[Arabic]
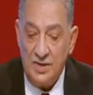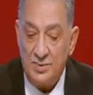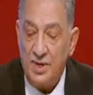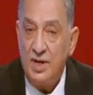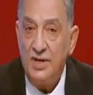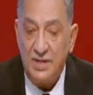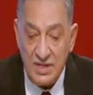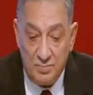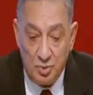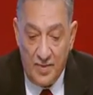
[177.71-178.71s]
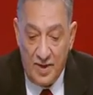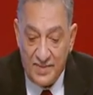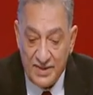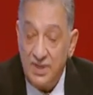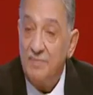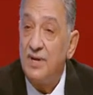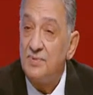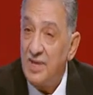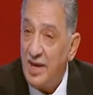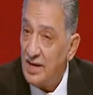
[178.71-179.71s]
فالناس بتبقى مرتبه
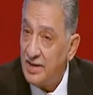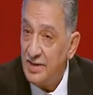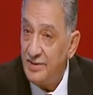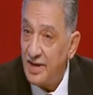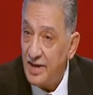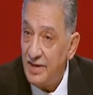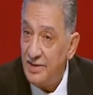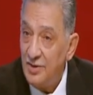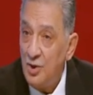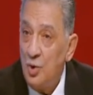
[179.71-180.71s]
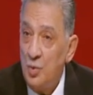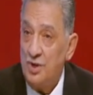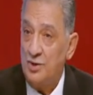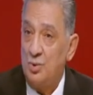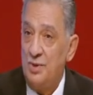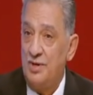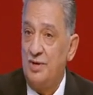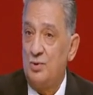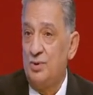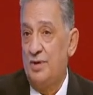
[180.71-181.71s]
نفسها على كده يا خالد واحنا
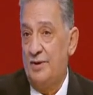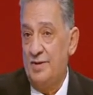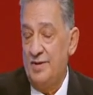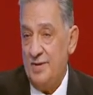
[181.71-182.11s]
كلنا كنا